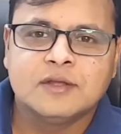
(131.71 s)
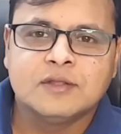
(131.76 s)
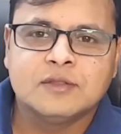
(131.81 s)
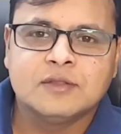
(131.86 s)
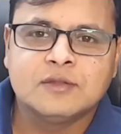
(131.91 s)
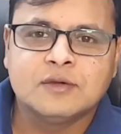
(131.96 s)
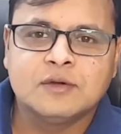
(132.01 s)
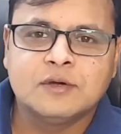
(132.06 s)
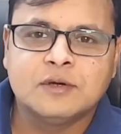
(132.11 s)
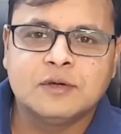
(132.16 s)

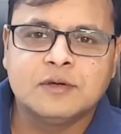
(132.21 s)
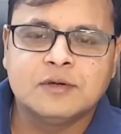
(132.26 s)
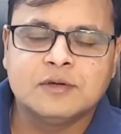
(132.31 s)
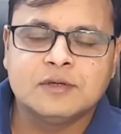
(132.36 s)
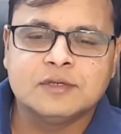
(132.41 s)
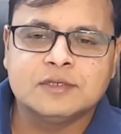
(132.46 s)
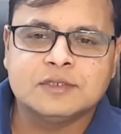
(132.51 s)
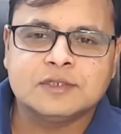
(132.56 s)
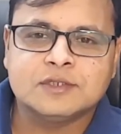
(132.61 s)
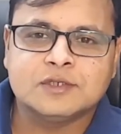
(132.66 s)
तो
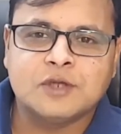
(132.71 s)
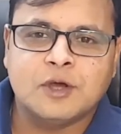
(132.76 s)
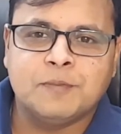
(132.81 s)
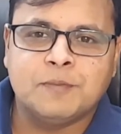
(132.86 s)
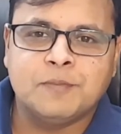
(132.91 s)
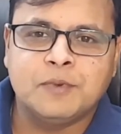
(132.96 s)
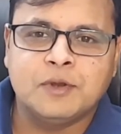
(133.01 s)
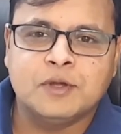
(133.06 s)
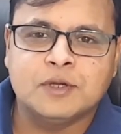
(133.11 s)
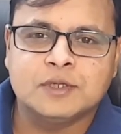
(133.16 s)

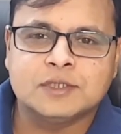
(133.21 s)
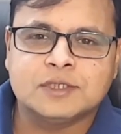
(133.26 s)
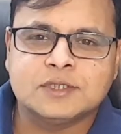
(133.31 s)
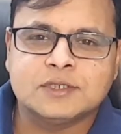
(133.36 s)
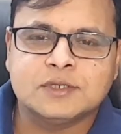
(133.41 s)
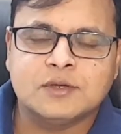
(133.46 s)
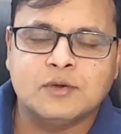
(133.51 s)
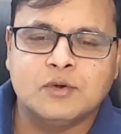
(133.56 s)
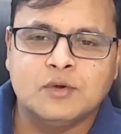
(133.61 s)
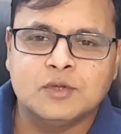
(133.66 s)
स्टॉप लॉस
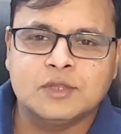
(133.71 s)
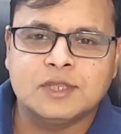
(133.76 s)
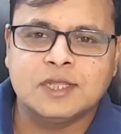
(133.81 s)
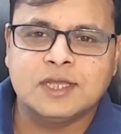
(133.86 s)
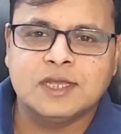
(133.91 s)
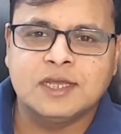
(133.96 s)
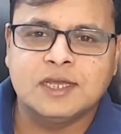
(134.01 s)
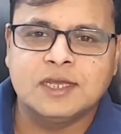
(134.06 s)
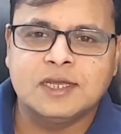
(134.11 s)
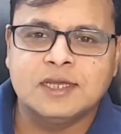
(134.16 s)

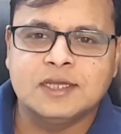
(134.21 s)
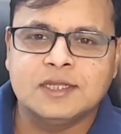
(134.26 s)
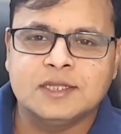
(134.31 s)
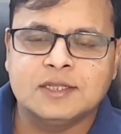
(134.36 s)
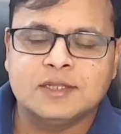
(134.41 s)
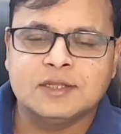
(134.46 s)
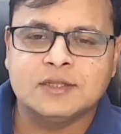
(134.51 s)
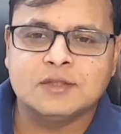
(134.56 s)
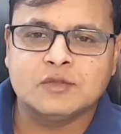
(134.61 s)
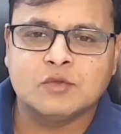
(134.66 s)
होते हैं
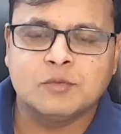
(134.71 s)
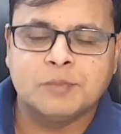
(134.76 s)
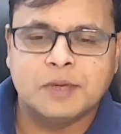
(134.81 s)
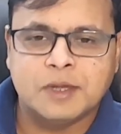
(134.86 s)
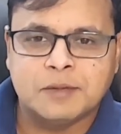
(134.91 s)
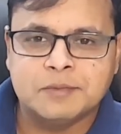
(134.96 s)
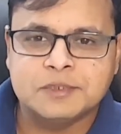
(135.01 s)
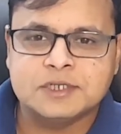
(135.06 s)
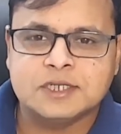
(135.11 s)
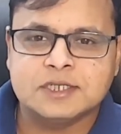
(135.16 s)
तो मैं
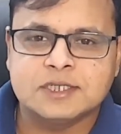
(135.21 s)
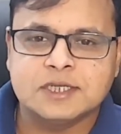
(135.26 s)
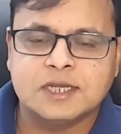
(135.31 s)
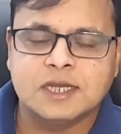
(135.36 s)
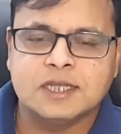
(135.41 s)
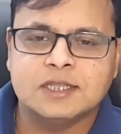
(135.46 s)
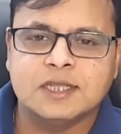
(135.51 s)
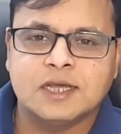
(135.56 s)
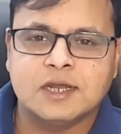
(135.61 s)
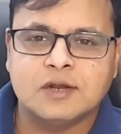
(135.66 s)
हमेशा से
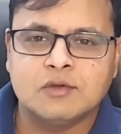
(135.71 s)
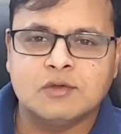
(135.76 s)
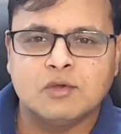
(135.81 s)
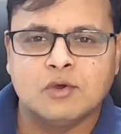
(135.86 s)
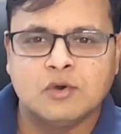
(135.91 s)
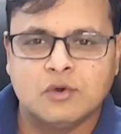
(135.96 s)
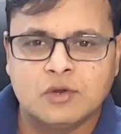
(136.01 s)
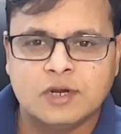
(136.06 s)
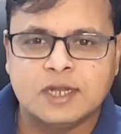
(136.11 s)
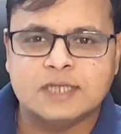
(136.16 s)
कहता आ रहा हूँ
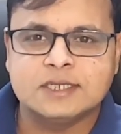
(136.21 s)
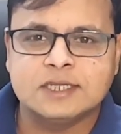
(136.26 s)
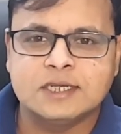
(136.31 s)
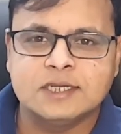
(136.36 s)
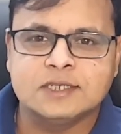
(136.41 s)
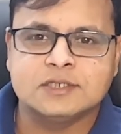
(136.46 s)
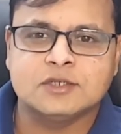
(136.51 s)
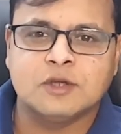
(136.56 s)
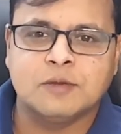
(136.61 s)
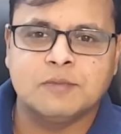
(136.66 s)
कि होना
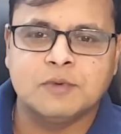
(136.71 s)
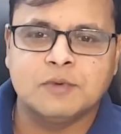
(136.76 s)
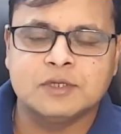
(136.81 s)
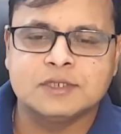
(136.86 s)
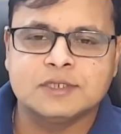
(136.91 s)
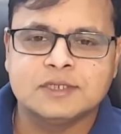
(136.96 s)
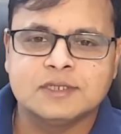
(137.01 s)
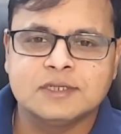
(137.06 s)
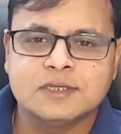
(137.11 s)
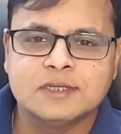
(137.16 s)
चाहिए स्टॉप
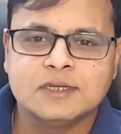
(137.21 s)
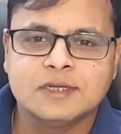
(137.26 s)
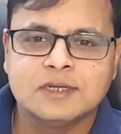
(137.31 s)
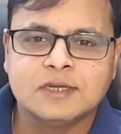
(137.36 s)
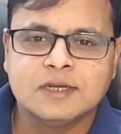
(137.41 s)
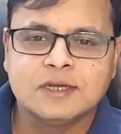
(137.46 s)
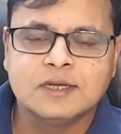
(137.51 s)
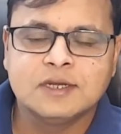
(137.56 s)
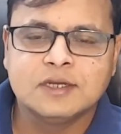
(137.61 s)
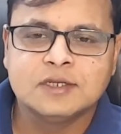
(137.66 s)
लॉस
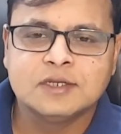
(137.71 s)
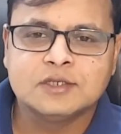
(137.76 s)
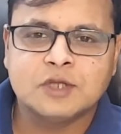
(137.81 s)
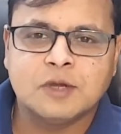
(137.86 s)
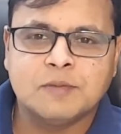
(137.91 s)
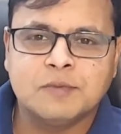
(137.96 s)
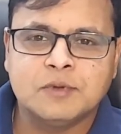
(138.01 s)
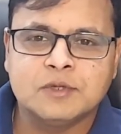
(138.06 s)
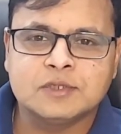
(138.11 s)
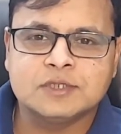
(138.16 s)

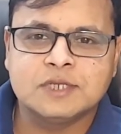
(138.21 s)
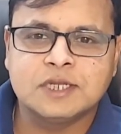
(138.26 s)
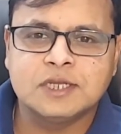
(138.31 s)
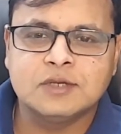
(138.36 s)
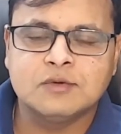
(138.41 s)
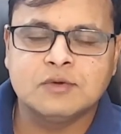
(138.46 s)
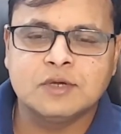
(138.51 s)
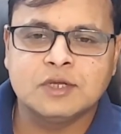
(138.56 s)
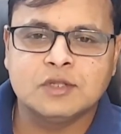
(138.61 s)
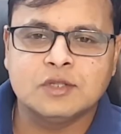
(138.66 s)
स्टॉप लॉस
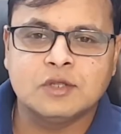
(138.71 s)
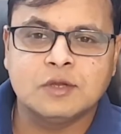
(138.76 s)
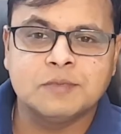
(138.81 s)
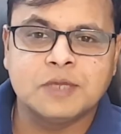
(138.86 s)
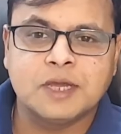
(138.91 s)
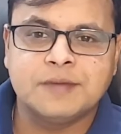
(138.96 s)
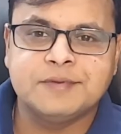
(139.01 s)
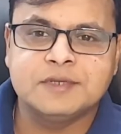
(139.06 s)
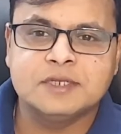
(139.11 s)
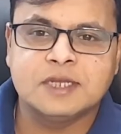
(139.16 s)
नहीं होंगे तो हम
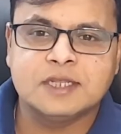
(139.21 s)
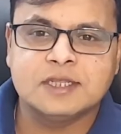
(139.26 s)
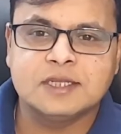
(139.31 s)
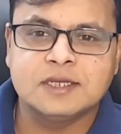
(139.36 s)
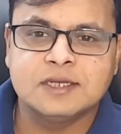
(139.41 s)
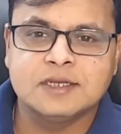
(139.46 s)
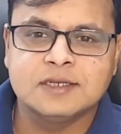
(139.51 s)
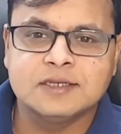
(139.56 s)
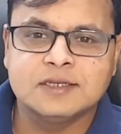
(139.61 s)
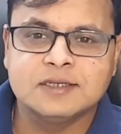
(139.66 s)
क्या बन जाते
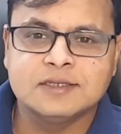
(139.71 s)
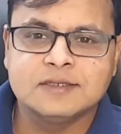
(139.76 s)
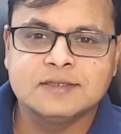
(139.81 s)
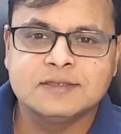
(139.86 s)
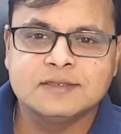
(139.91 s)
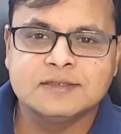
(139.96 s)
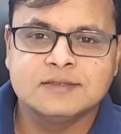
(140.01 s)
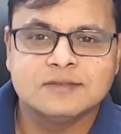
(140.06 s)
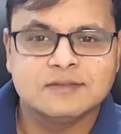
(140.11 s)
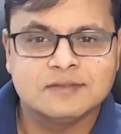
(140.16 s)
हैं
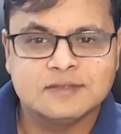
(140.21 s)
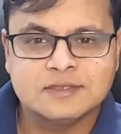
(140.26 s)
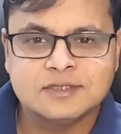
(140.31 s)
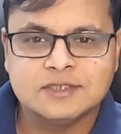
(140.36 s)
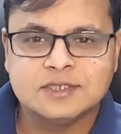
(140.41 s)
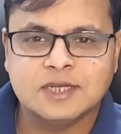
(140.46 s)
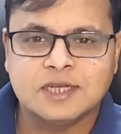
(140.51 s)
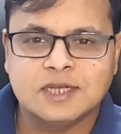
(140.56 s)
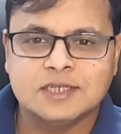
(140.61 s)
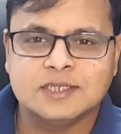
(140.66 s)

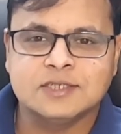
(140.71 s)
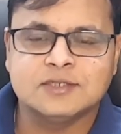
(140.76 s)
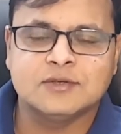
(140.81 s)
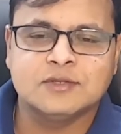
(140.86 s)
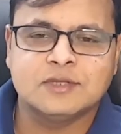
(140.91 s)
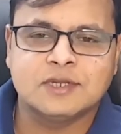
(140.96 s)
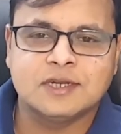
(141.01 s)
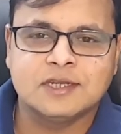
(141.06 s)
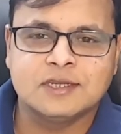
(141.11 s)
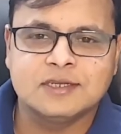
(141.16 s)
चाचा
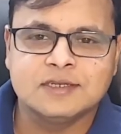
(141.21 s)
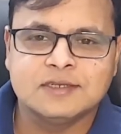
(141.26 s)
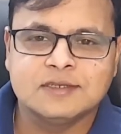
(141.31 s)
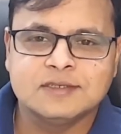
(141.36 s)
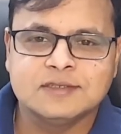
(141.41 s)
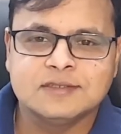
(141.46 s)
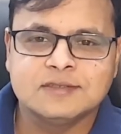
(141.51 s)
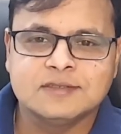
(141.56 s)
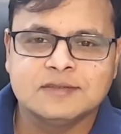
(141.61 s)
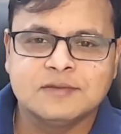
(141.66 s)
चौधरी
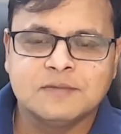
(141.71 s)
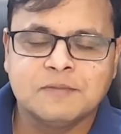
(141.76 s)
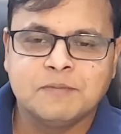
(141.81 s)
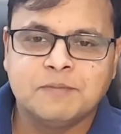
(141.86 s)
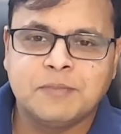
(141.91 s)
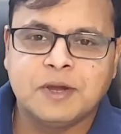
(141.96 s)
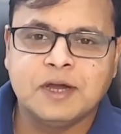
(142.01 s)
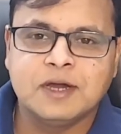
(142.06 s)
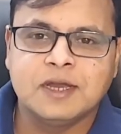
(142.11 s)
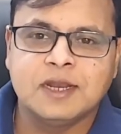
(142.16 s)

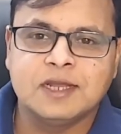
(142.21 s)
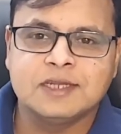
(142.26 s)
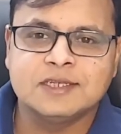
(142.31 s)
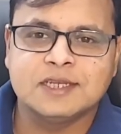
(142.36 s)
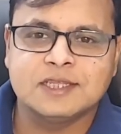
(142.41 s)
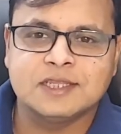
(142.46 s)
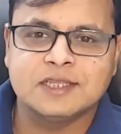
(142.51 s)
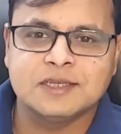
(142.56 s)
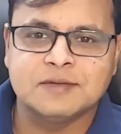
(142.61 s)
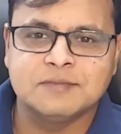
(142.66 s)
पंख लग
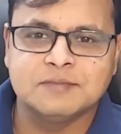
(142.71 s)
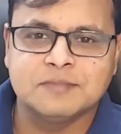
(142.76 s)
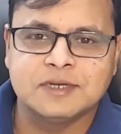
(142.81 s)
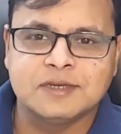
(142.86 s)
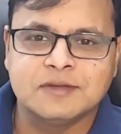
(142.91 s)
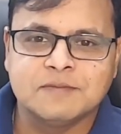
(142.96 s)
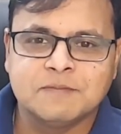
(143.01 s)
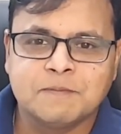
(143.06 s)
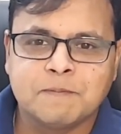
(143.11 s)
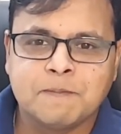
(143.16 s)
जाते हैं हम
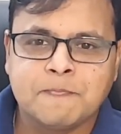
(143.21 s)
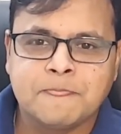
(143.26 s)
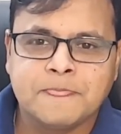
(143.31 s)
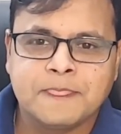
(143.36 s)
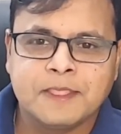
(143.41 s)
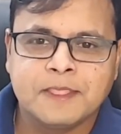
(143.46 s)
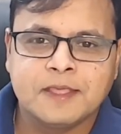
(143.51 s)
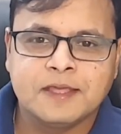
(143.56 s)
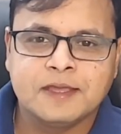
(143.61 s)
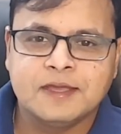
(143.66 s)
में
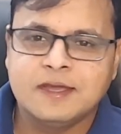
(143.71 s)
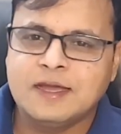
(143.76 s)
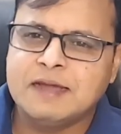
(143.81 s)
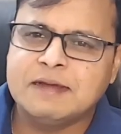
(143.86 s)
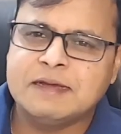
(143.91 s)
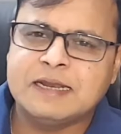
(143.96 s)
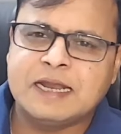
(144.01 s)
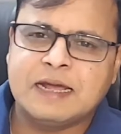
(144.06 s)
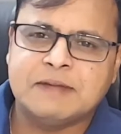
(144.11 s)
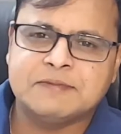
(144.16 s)
ए
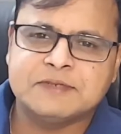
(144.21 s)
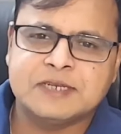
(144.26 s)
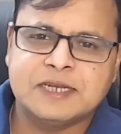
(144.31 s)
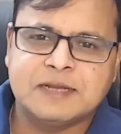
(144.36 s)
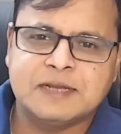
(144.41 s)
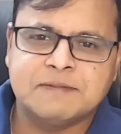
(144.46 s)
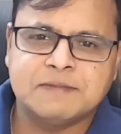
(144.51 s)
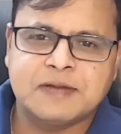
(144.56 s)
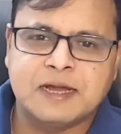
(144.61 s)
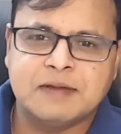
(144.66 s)
अनाप
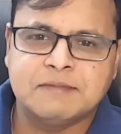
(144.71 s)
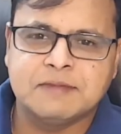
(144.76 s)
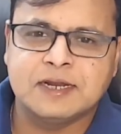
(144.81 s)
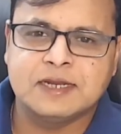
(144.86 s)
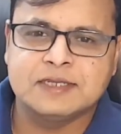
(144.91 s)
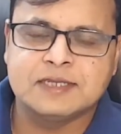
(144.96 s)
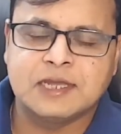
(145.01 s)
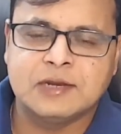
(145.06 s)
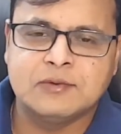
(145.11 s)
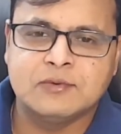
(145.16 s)
शनाप काम
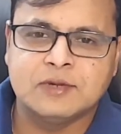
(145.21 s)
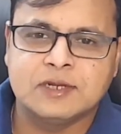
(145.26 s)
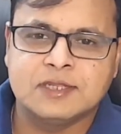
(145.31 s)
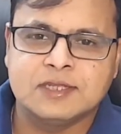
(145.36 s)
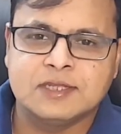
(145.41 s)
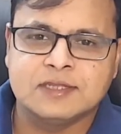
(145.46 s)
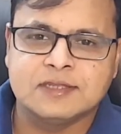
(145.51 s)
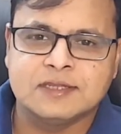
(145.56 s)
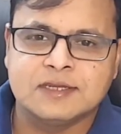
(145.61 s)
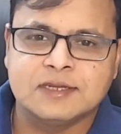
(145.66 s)
करना चालू कर
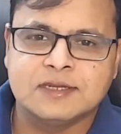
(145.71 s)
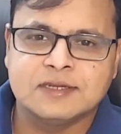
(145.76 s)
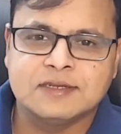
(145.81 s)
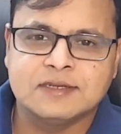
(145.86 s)
देते हैं